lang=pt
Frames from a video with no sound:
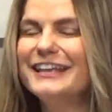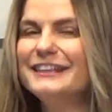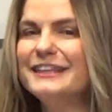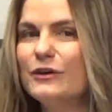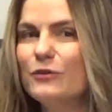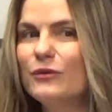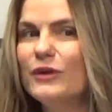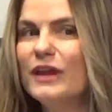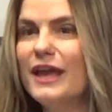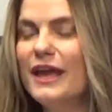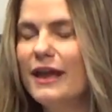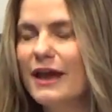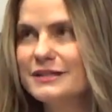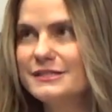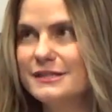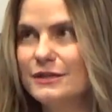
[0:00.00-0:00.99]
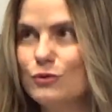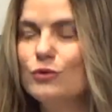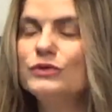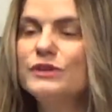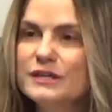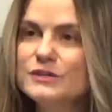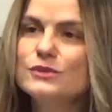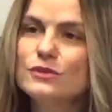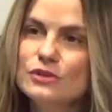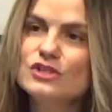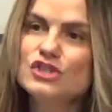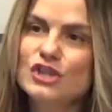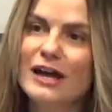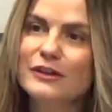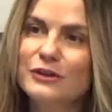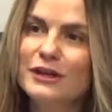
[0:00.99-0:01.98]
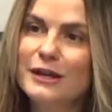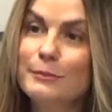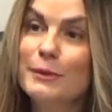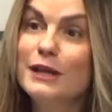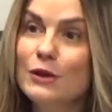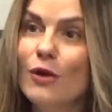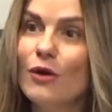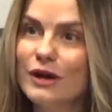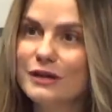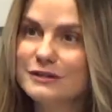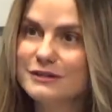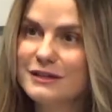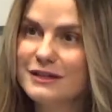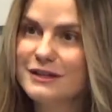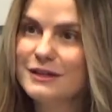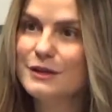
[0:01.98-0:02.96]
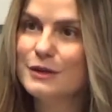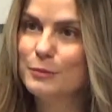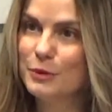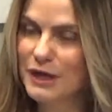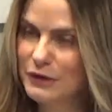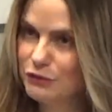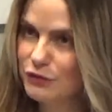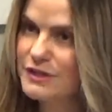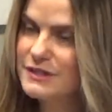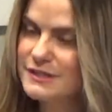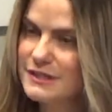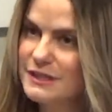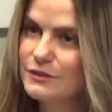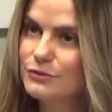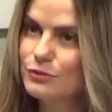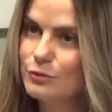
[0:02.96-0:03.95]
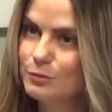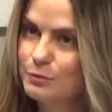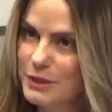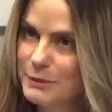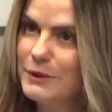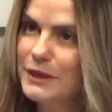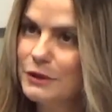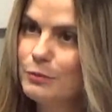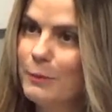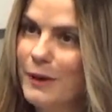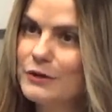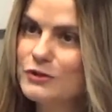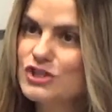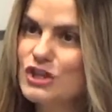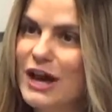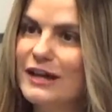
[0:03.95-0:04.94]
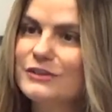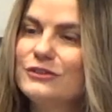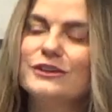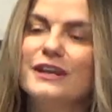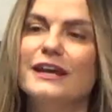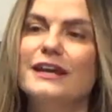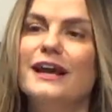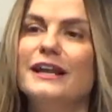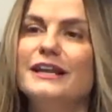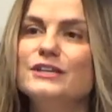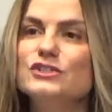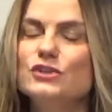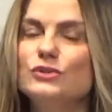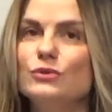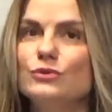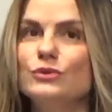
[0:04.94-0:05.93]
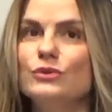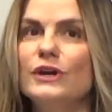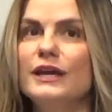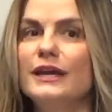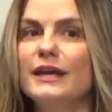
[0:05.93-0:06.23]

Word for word: Então, e, assim, o texto do teatro ele é melhor, uhum. porque ele foi escrito primeiro para o teatro, né? Além de tudo.